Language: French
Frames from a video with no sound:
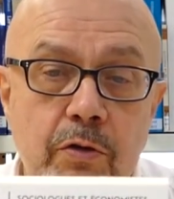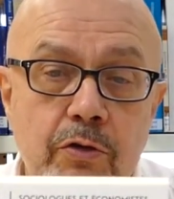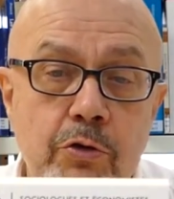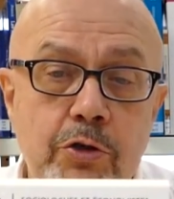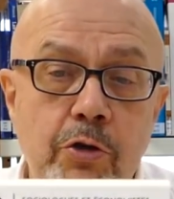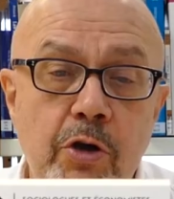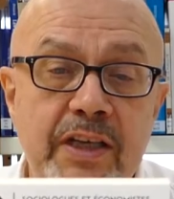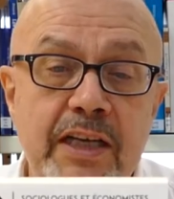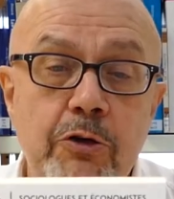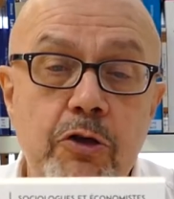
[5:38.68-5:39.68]

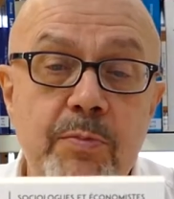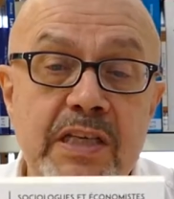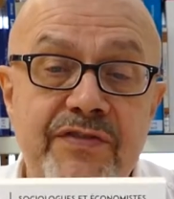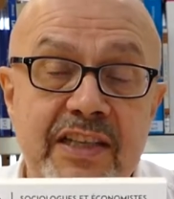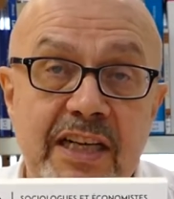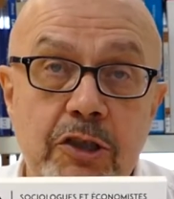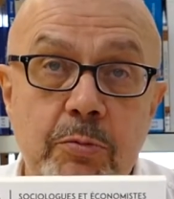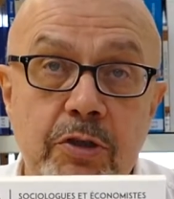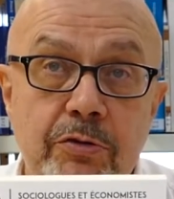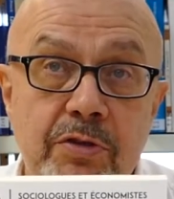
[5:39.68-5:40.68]
Sociologue et économiste face à la
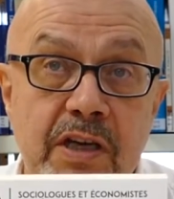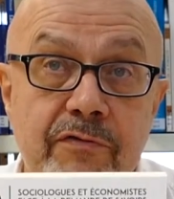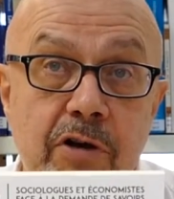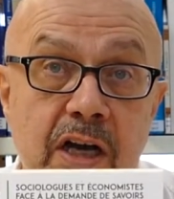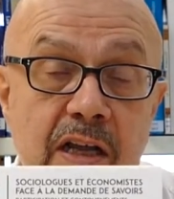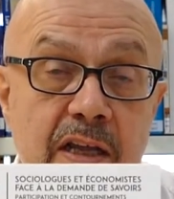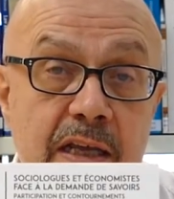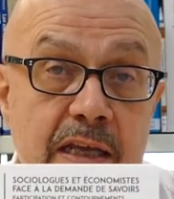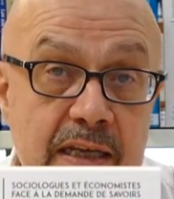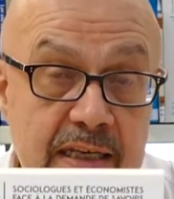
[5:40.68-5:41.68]
demande de savoir,
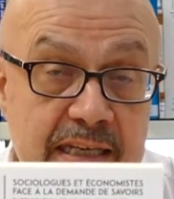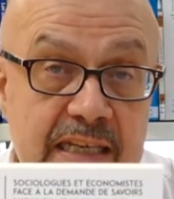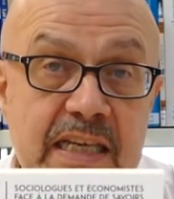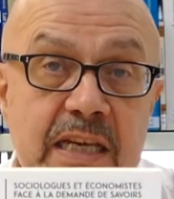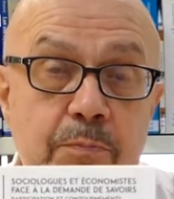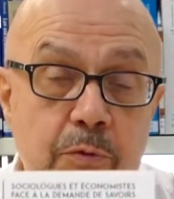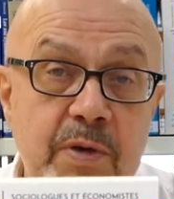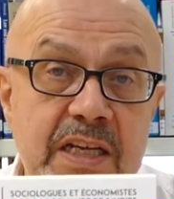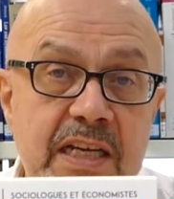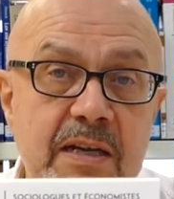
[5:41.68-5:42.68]
qui est
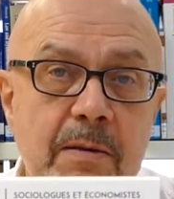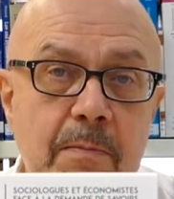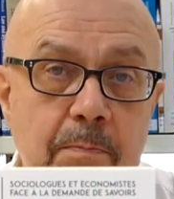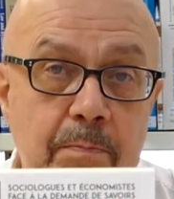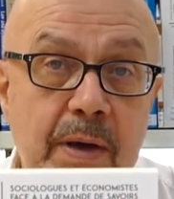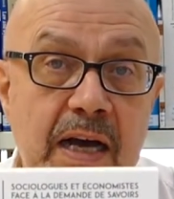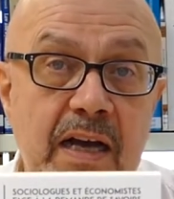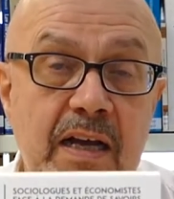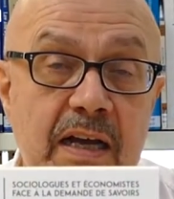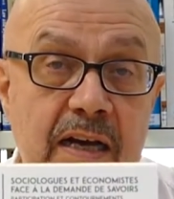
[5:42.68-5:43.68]
publié
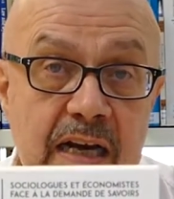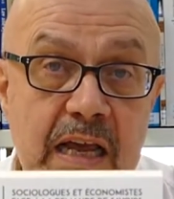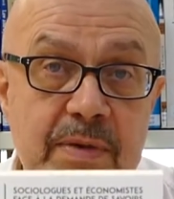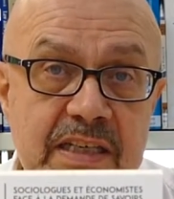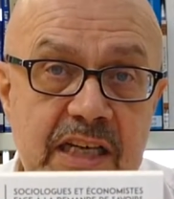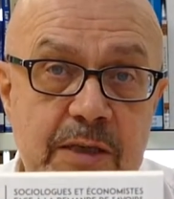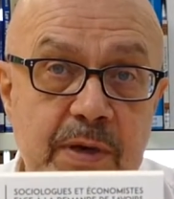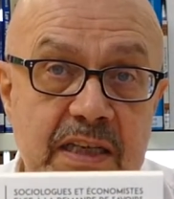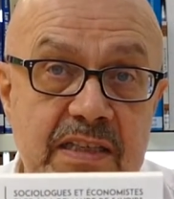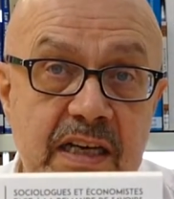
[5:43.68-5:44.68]
par l'AMSH
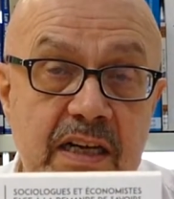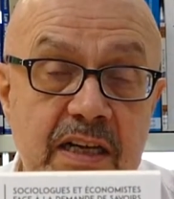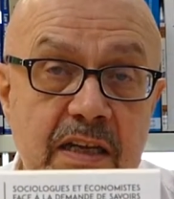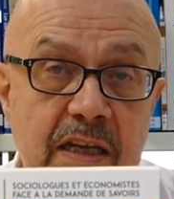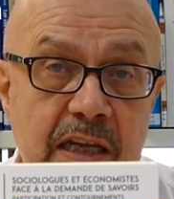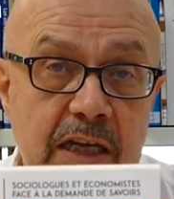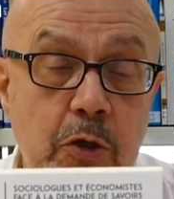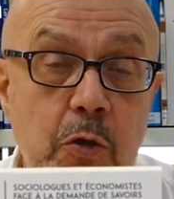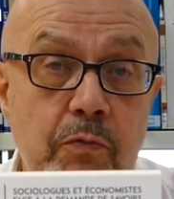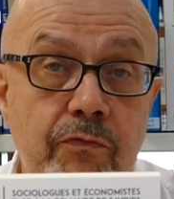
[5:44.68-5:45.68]
Paris-Saclay et
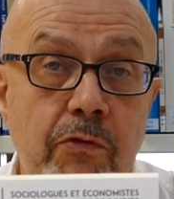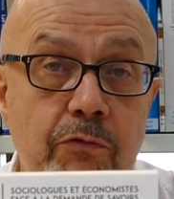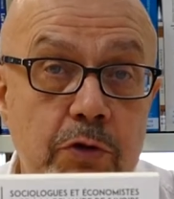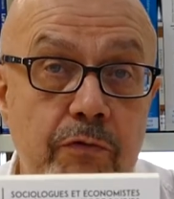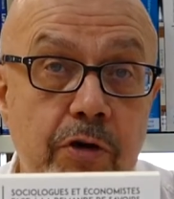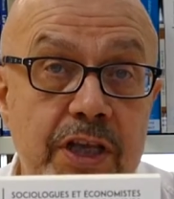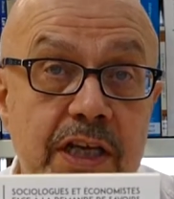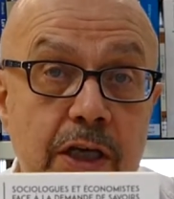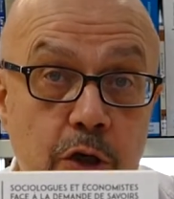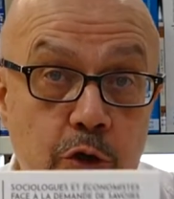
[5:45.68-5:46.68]
que nous pouvons vous
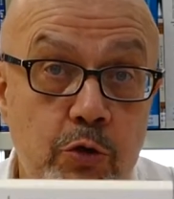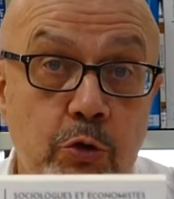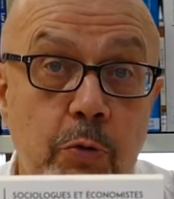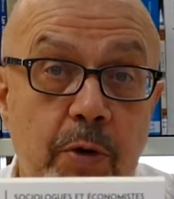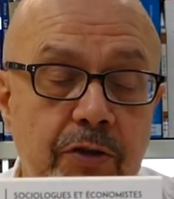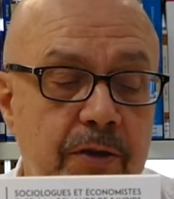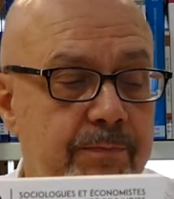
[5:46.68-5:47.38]
envoyer sur demande.